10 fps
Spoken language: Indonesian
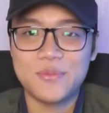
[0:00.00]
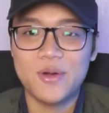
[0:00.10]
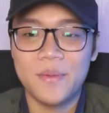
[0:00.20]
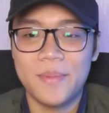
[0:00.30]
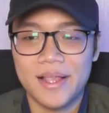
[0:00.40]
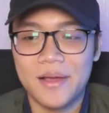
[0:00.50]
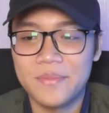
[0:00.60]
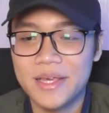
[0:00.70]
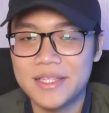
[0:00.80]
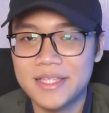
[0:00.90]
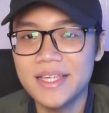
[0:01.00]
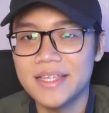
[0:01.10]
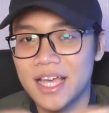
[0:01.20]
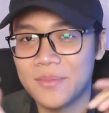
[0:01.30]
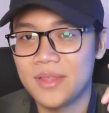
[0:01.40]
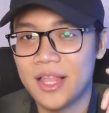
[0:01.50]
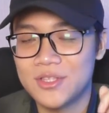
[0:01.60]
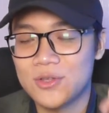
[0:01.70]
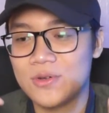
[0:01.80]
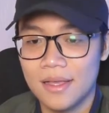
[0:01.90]
semua para meiji yang ingin
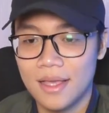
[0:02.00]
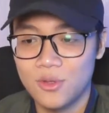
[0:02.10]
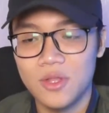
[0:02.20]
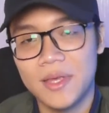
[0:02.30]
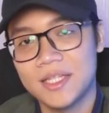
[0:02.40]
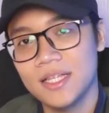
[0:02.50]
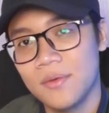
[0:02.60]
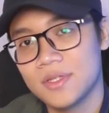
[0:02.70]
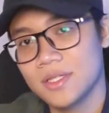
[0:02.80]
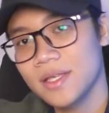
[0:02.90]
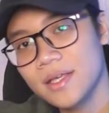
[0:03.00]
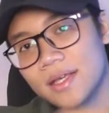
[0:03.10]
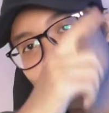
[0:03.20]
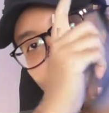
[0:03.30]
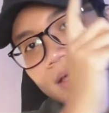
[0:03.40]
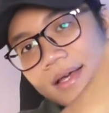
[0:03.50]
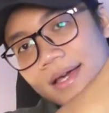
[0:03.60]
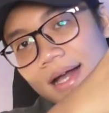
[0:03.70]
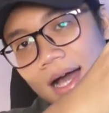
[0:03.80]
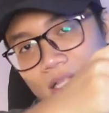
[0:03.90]
seluruh seluruh tapi eci kami sini
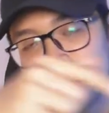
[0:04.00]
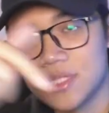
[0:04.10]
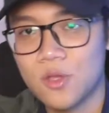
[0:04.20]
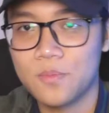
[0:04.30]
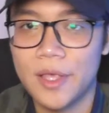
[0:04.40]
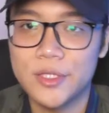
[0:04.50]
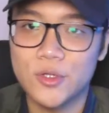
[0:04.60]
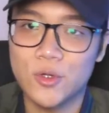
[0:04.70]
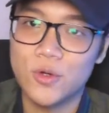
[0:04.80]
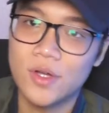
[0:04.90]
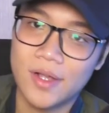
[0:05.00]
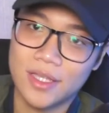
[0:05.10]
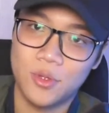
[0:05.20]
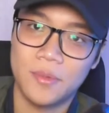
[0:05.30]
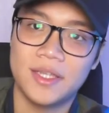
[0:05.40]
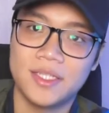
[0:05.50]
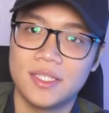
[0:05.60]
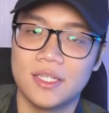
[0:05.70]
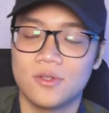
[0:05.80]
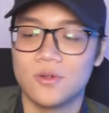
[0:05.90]
atau harus taruh ke seluruh seluruh tapi
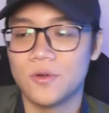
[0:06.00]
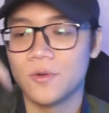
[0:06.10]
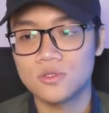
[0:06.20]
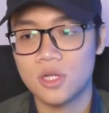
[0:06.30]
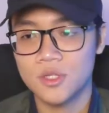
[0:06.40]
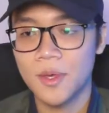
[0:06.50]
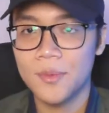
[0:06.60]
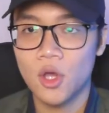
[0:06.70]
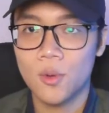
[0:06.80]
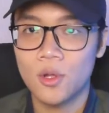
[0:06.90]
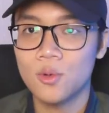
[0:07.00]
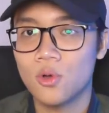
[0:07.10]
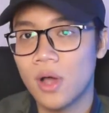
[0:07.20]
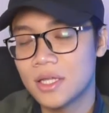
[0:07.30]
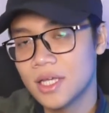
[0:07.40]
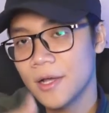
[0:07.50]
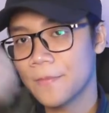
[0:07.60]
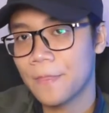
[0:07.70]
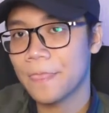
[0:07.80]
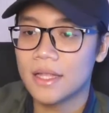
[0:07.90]
Eiji di situ untuk kesempatan pengen gue gugur aja
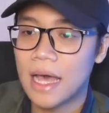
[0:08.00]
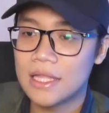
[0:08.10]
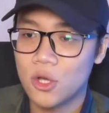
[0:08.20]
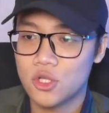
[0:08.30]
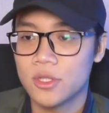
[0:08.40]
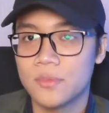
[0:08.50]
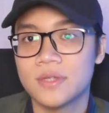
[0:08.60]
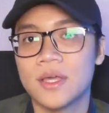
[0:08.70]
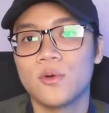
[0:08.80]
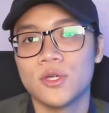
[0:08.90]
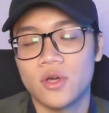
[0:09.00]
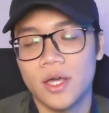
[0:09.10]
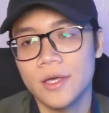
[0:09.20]
nanti gue coba tuh bisa sambungin oke